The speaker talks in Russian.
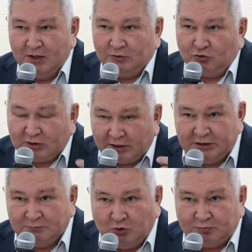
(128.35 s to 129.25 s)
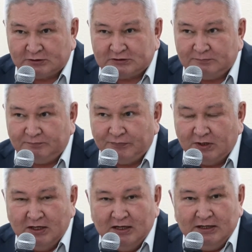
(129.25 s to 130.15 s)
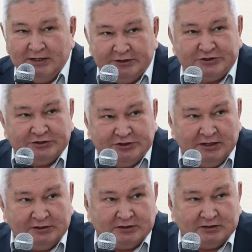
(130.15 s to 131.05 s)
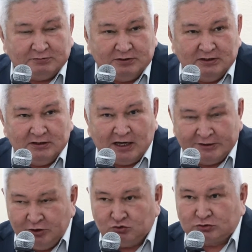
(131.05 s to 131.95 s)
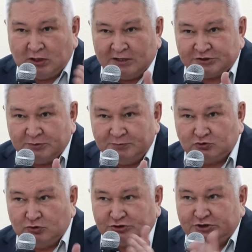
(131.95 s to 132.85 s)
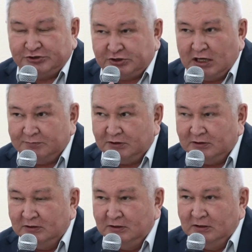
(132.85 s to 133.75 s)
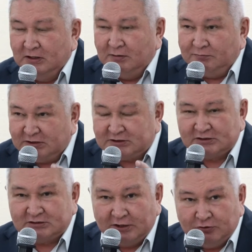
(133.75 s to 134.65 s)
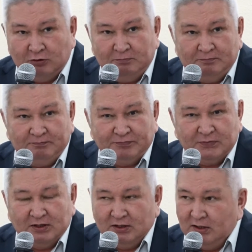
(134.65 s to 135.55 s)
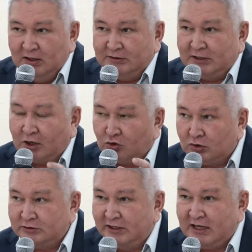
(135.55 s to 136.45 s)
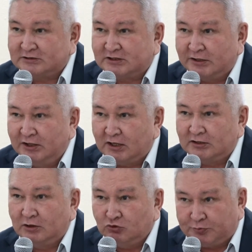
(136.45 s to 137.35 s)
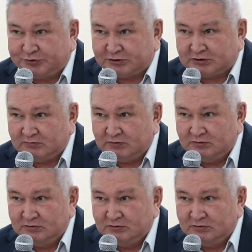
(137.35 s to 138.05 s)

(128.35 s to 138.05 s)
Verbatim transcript: Но каким образом? Эти деньги, они идут траншами, то есть частями. Мы создаем народное акционерное общество.